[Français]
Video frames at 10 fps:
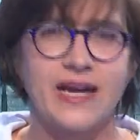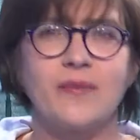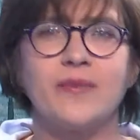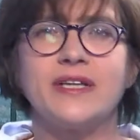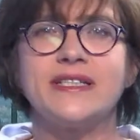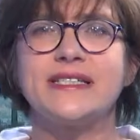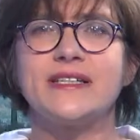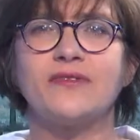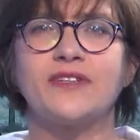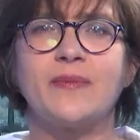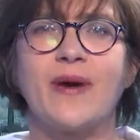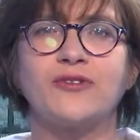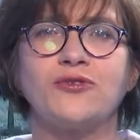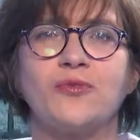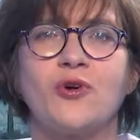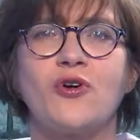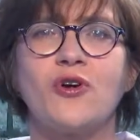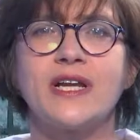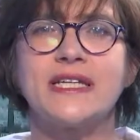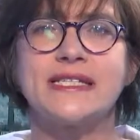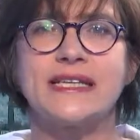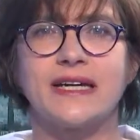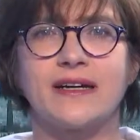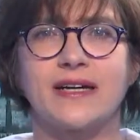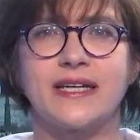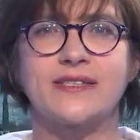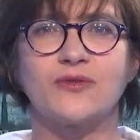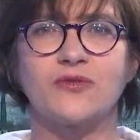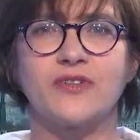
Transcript: Comme 19 départements, l'Isère reste en